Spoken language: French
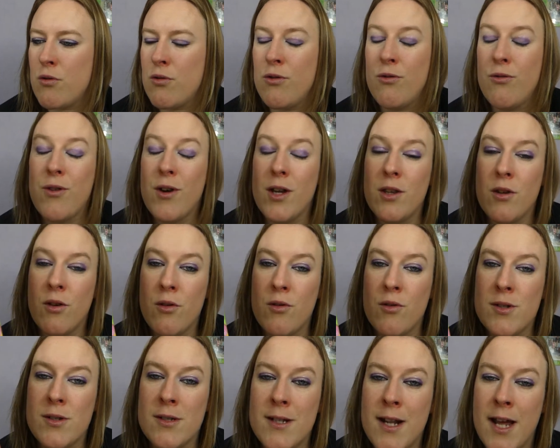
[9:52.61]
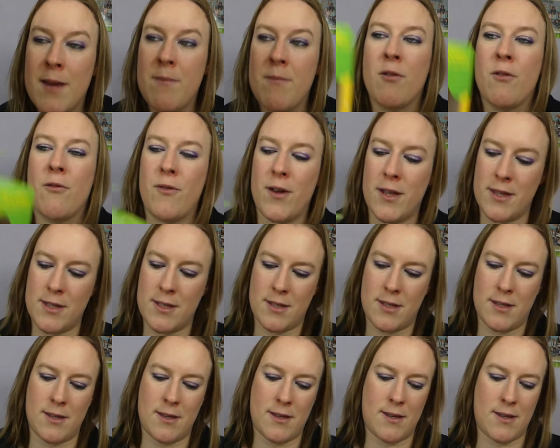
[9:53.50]
une fois dans le slime, en
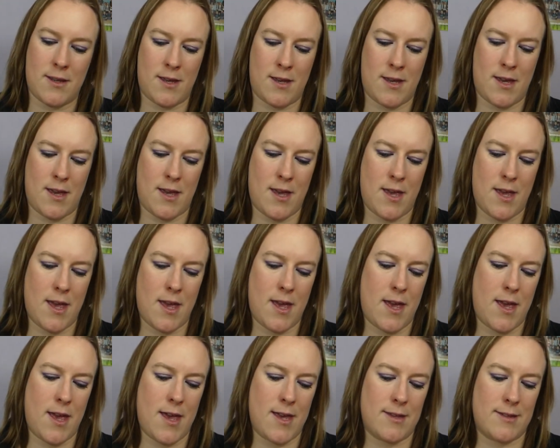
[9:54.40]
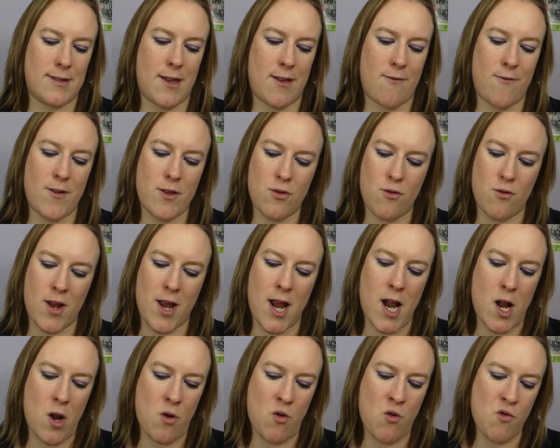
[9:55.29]
fait, ça fait de
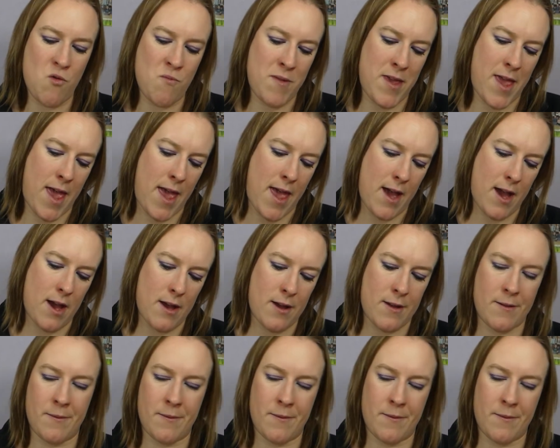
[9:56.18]
la lumière.